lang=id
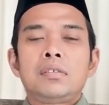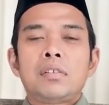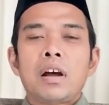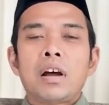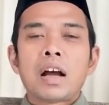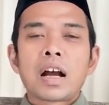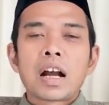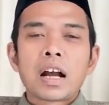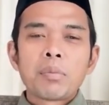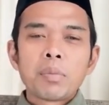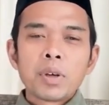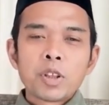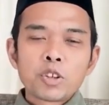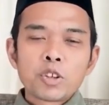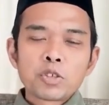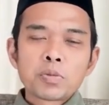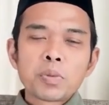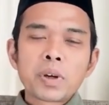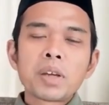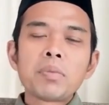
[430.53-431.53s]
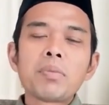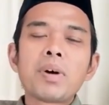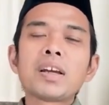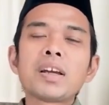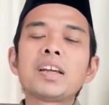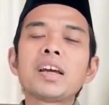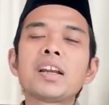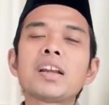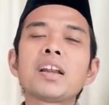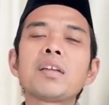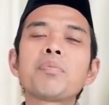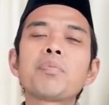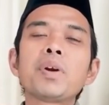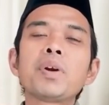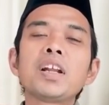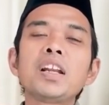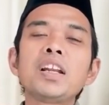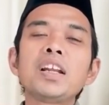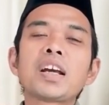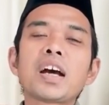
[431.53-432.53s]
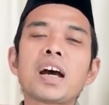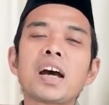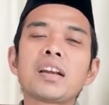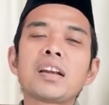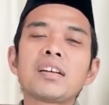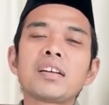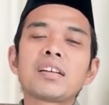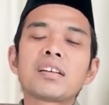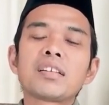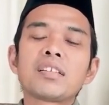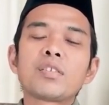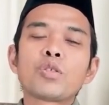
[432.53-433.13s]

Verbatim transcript: anggap itu sebagai bagian dari pendidikan.